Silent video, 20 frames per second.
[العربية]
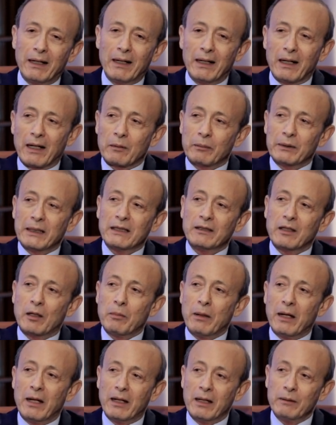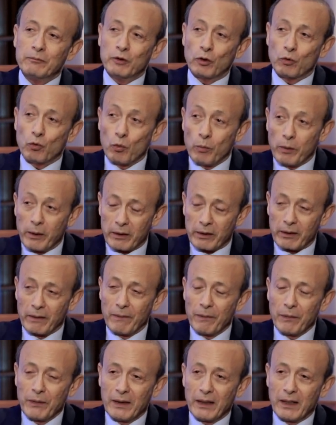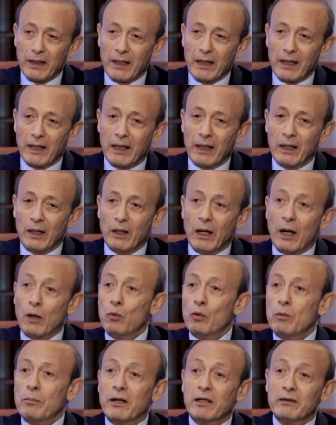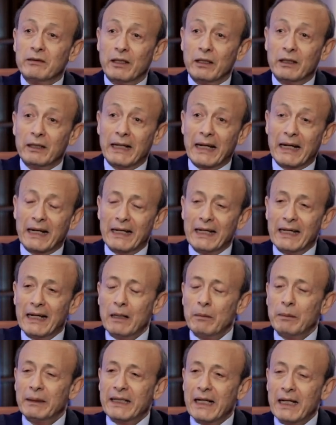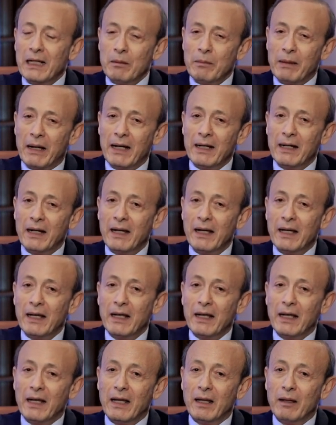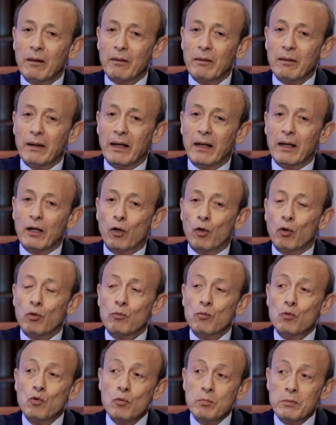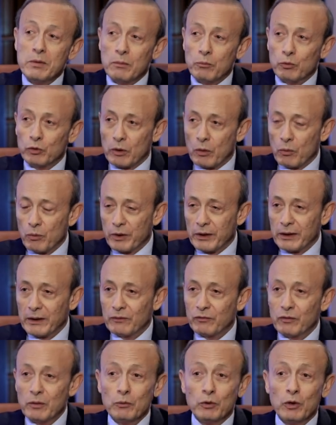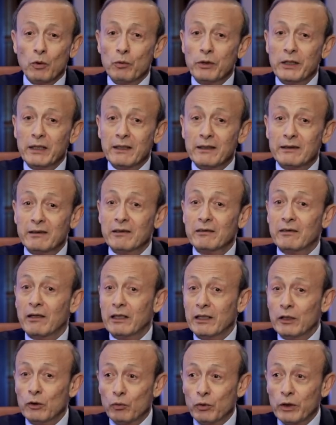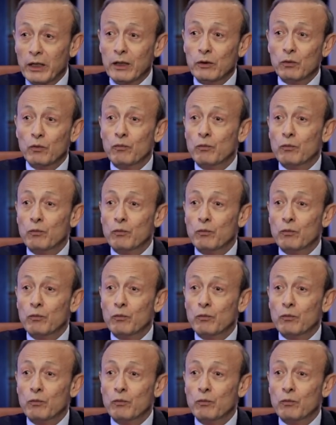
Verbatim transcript: على الثلاث اربعه خمسه الكبار آه، او المناطق الداخليه انا بتكلم على آه، عموم المطورين في مطورين كتير طالعين جداد